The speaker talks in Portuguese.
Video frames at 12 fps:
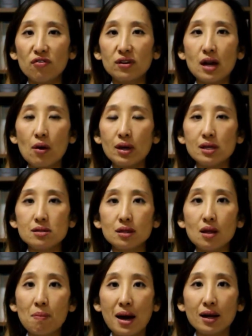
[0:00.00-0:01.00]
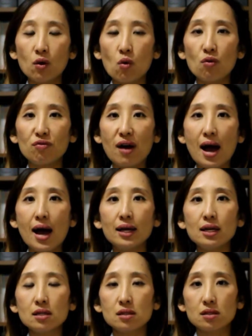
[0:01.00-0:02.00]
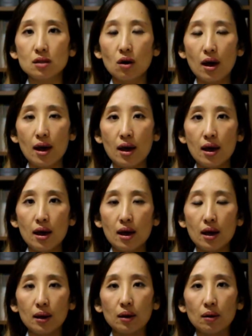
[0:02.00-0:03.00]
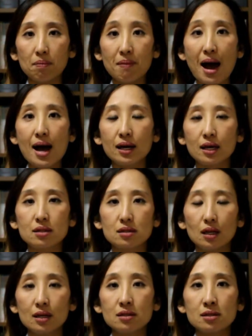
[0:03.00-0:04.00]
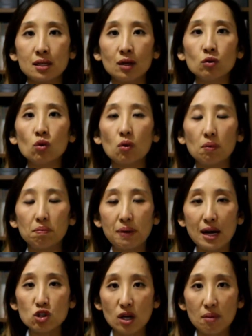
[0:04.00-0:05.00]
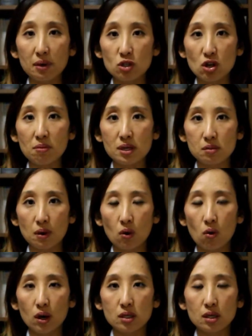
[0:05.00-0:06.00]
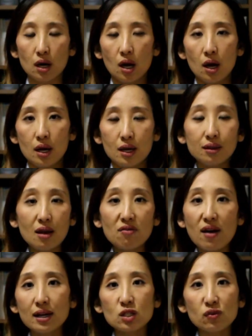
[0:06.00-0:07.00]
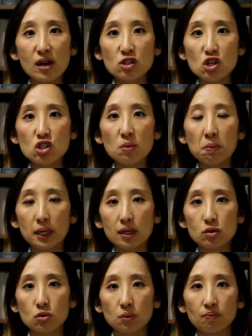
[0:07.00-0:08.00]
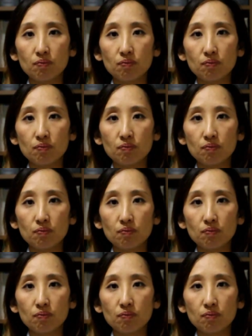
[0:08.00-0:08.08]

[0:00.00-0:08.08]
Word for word: final ele se depara com várias é, marcas lançando praticamente a mesma coisa e tem várias faixas de preço.